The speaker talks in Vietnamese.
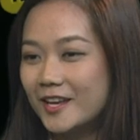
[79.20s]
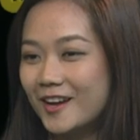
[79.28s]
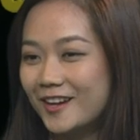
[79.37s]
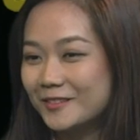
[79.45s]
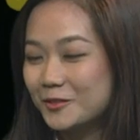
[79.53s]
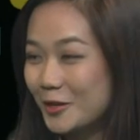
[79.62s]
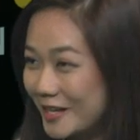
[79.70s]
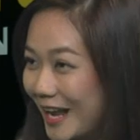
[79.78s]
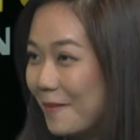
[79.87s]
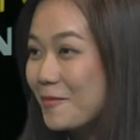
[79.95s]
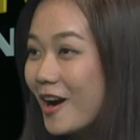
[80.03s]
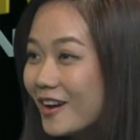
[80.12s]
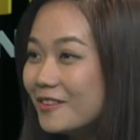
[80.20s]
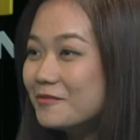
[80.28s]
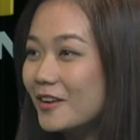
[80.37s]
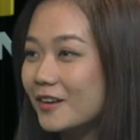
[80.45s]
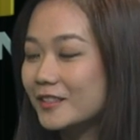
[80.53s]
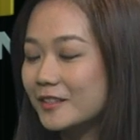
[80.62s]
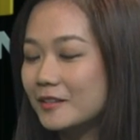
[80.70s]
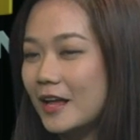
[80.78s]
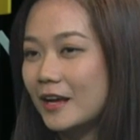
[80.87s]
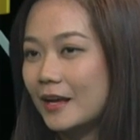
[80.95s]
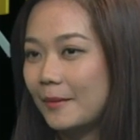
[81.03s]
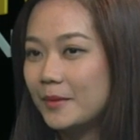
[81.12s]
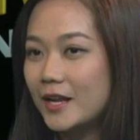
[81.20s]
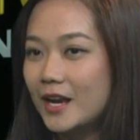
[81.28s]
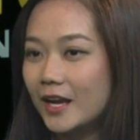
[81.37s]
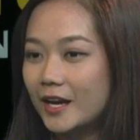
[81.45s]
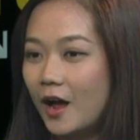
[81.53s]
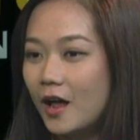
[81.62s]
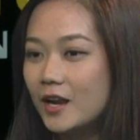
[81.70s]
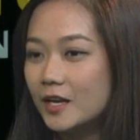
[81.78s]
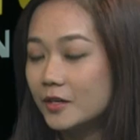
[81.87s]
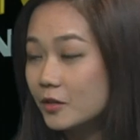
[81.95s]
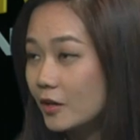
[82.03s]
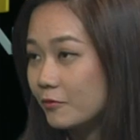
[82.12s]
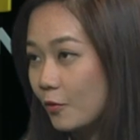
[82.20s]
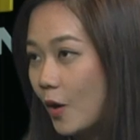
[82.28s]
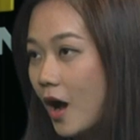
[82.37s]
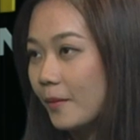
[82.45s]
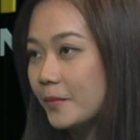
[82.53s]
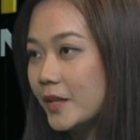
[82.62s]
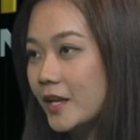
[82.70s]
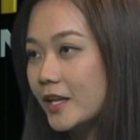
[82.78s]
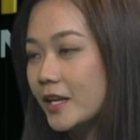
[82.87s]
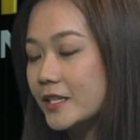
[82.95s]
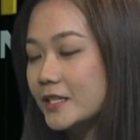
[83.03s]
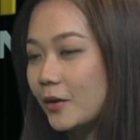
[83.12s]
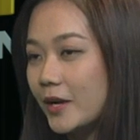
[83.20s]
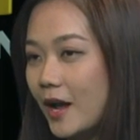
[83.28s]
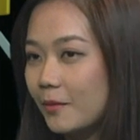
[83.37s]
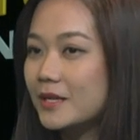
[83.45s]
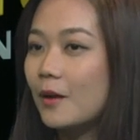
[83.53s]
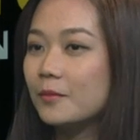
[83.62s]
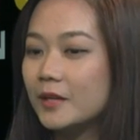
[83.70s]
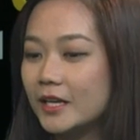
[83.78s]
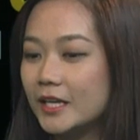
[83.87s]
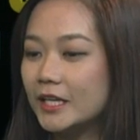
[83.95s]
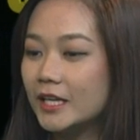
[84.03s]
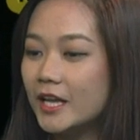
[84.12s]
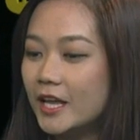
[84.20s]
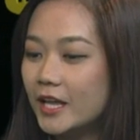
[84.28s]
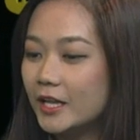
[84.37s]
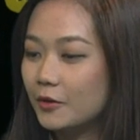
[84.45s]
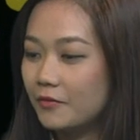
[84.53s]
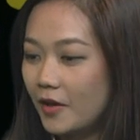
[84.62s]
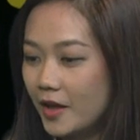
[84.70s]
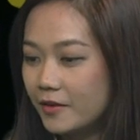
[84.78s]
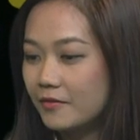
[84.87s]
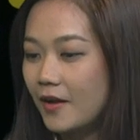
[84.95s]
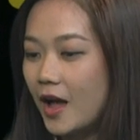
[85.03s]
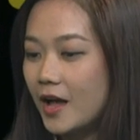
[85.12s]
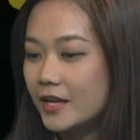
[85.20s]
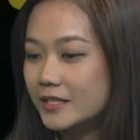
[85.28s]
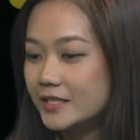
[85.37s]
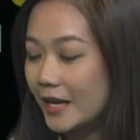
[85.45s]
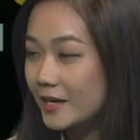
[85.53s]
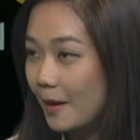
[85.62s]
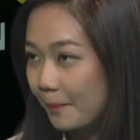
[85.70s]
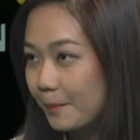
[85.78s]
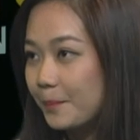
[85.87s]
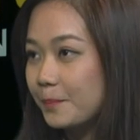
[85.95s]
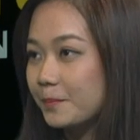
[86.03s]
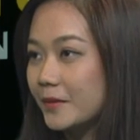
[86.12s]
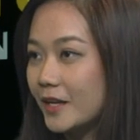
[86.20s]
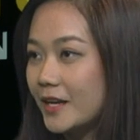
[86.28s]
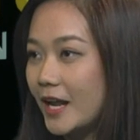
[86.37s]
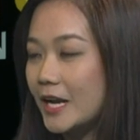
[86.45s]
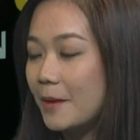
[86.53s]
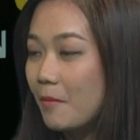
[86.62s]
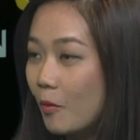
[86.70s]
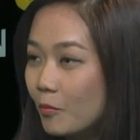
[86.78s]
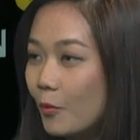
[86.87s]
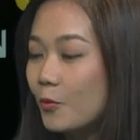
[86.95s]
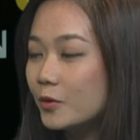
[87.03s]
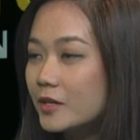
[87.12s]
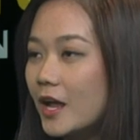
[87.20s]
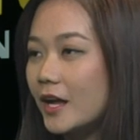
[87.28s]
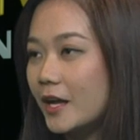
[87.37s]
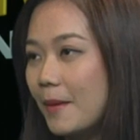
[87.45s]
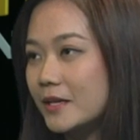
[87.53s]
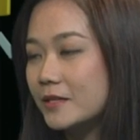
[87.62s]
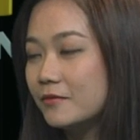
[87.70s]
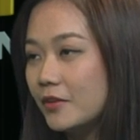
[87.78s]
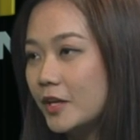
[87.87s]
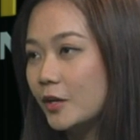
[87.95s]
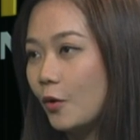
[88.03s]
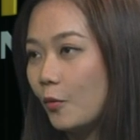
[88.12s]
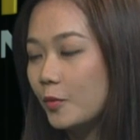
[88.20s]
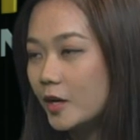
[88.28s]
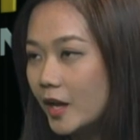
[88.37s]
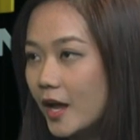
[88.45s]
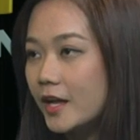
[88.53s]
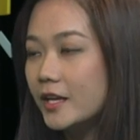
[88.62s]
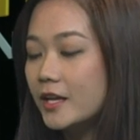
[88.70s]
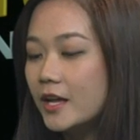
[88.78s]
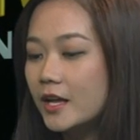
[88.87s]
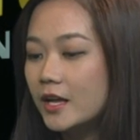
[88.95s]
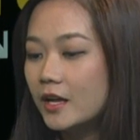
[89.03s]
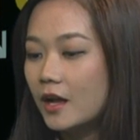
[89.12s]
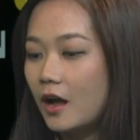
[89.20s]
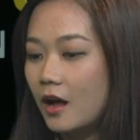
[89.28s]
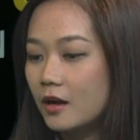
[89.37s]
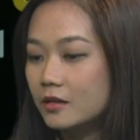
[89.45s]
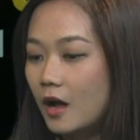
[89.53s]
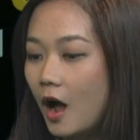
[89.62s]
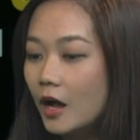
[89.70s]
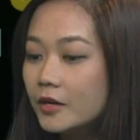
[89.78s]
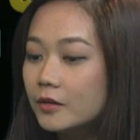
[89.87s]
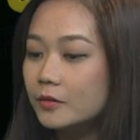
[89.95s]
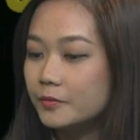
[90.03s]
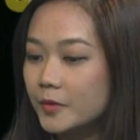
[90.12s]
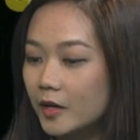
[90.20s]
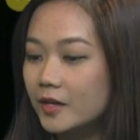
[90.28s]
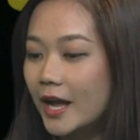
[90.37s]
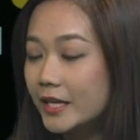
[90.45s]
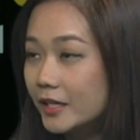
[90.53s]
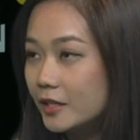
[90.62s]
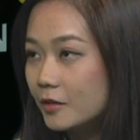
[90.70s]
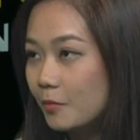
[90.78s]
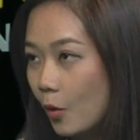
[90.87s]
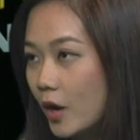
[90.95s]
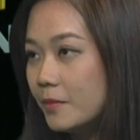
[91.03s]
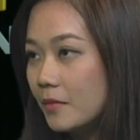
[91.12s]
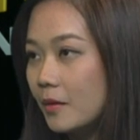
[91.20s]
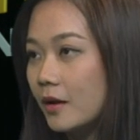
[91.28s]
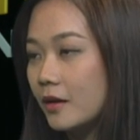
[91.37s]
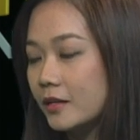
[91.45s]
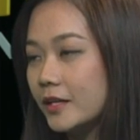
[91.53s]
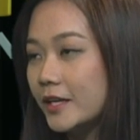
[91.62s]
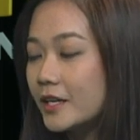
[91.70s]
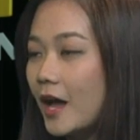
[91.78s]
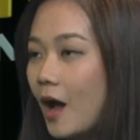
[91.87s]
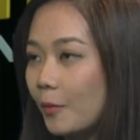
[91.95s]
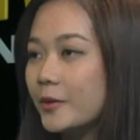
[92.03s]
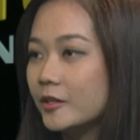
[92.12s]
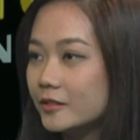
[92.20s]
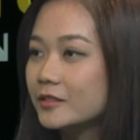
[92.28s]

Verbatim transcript: uh, truyền cảm hứng và thực sự là cảm thấy là cái đó là rất là phù hợp nên sau khi học xong thì tôi về và sáng lập cái này để mong muốn là các bạn sinh viên cũng có thể uh, có được những cái kiến thức bổ ích mà yến đã học được